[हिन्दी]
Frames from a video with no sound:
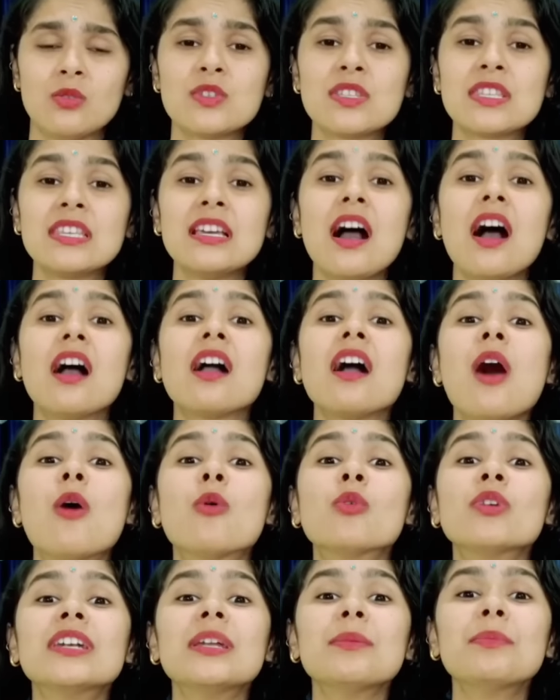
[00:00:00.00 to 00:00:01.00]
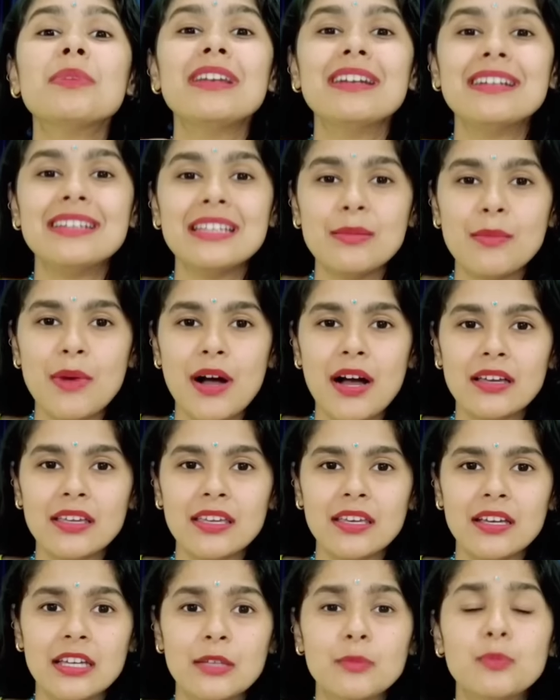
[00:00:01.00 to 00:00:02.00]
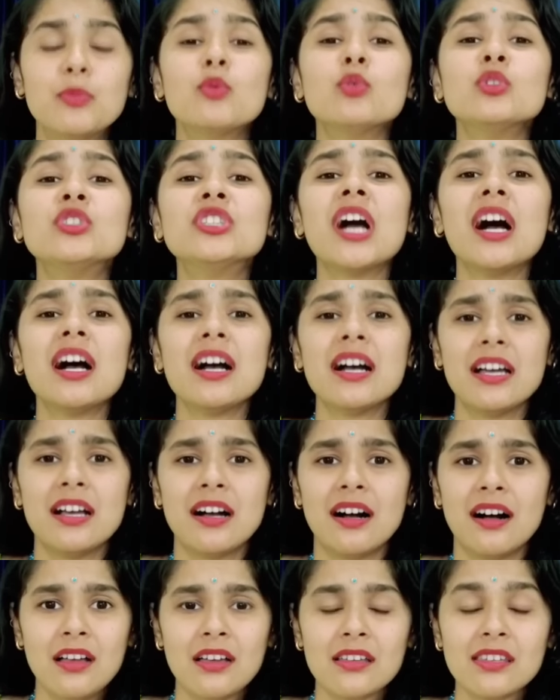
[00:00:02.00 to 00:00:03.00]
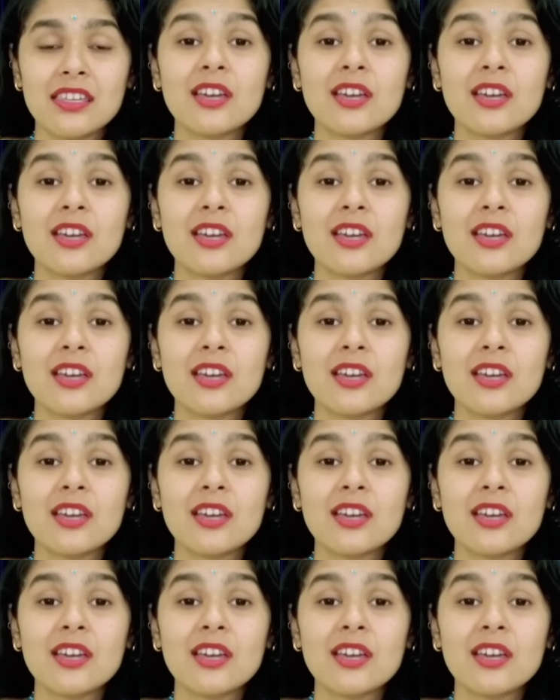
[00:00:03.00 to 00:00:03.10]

उसकी अकाउंटेबिलिटी मांगी गई पूछा गया